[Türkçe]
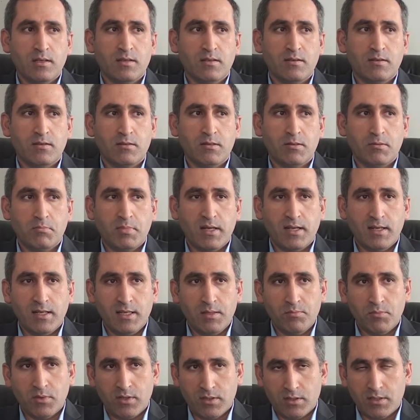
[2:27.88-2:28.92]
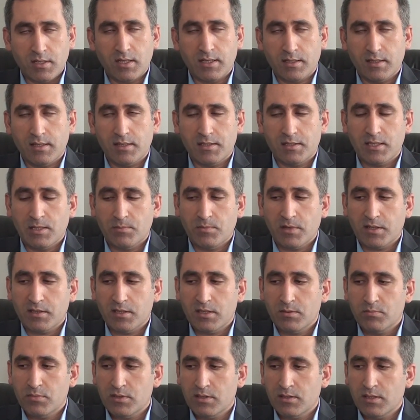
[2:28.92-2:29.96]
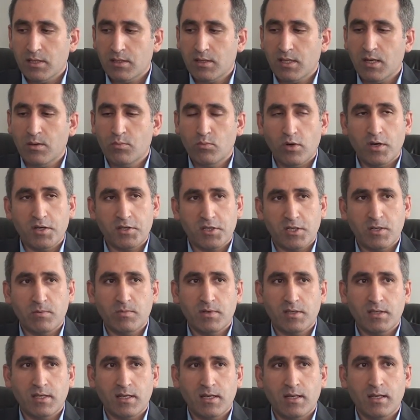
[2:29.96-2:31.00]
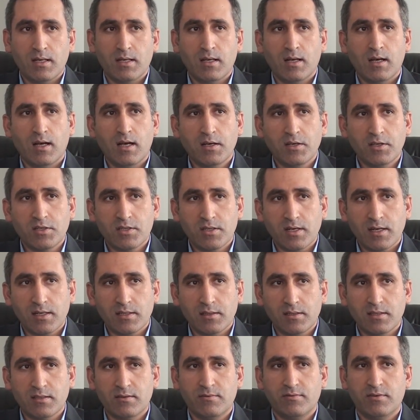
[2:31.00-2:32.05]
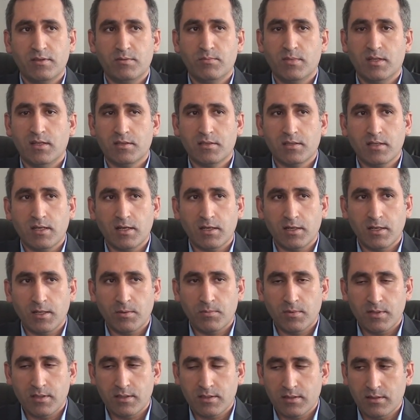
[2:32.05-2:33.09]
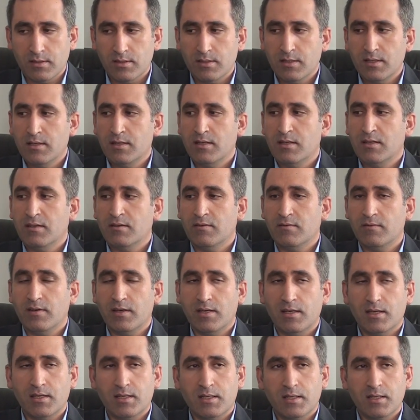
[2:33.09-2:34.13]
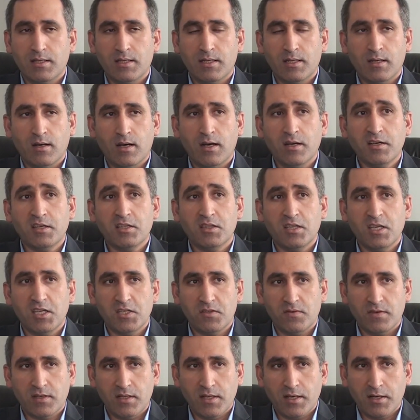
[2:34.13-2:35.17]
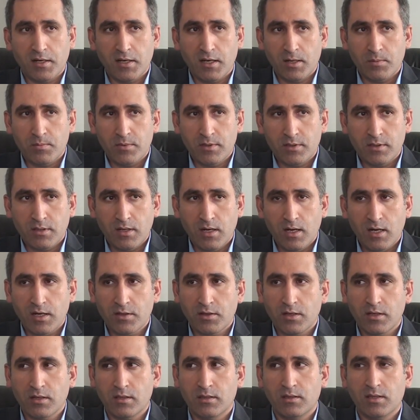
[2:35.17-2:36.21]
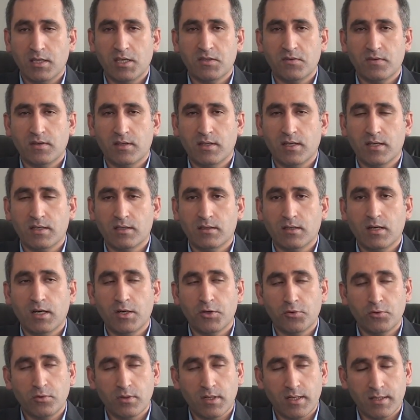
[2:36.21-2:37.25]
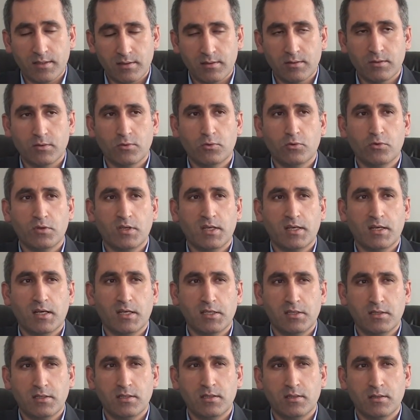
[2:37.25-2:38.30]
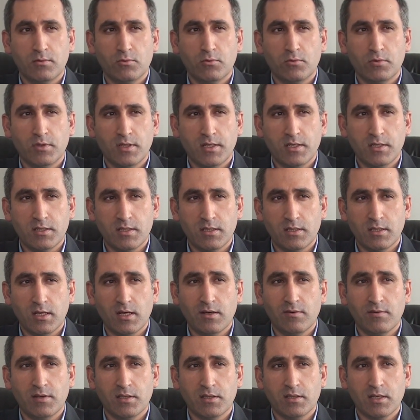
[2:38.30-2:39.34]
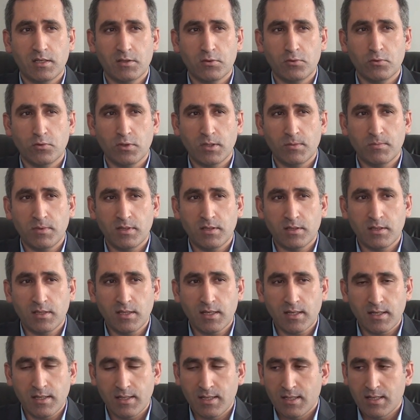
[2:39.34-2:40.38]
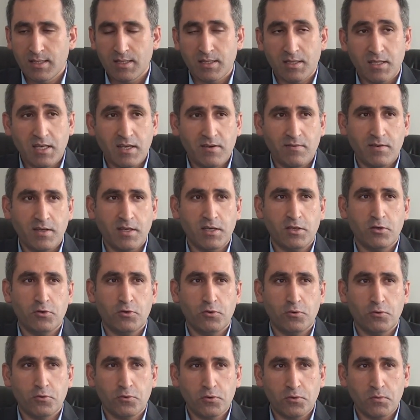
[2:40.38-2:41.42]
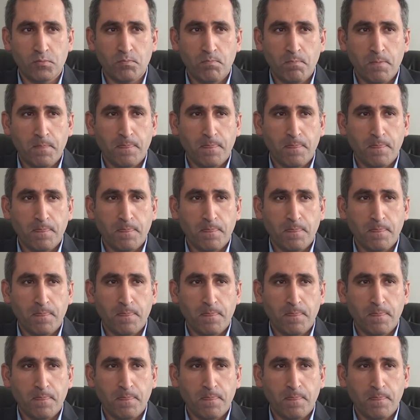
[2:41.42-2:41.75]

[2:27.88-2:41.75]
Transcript: E, belli şartlar istemektedir. Biz de tam bu aşamada hangi şartları firmalar sağlayabilir ve e, hangi teşvikleri alabilir, hangi teşvikler, kanunlar onlar için, onlar için daha avantajlı olabilir diye devreye giriyoruz.